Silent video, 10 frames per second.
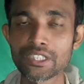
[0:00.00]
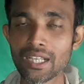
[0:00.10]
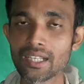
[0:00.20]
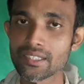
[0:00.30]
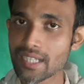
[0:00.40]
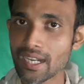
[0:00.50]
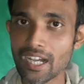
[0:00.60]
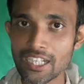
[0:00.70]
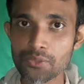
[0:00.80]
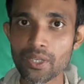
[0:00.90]
সালে যারা
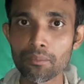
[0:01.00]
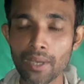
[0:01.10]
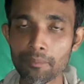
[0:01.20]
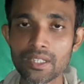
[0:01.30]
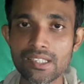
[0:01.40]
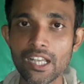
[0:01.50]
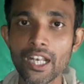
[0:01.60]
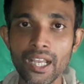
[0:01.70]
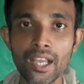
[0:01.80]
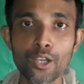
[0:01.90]
আসবেন ভাবতেছেন
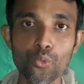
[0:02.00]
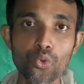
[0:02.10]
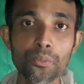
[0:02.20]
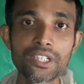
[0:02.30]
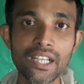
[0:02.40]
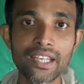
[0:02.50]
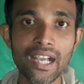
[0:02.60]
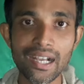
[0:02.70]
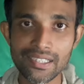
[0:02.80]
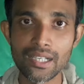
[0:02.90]
কোন ভিসা
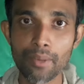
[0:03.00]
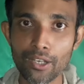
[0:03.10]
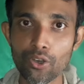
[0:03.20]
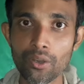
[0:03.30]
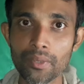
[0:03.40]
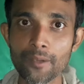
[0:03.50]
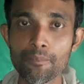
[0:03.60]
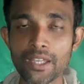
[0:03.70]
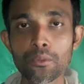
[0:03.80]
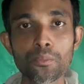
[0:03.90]
নিয়ে আসলে ভালো হবে
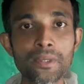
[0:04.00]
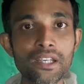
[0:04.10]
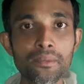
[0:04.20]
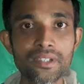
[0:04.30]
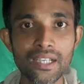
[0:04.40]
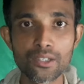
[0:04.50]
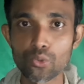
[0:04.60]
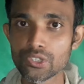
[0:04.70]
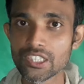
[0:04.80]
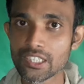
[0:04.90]
এবং ফ্রি ভিসায়
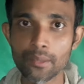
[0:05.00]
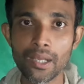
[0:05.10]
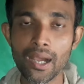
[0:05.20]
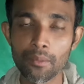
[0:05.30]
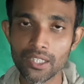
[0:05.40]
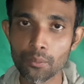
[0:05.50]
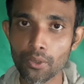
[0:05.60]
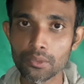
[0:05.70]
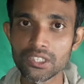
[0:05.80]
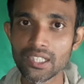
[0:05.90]
কোন সিস্টেমে আমাদের
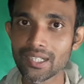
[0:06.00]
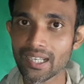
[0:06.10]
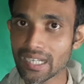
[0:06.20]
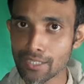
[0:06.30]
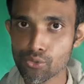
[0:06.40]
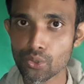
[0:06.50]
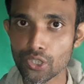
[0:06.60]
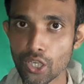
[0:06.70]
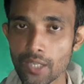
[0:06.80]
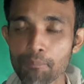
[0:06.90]
প্রবাসীদেরকে কাজ
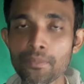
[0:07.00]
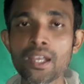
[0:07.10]
করতে হয়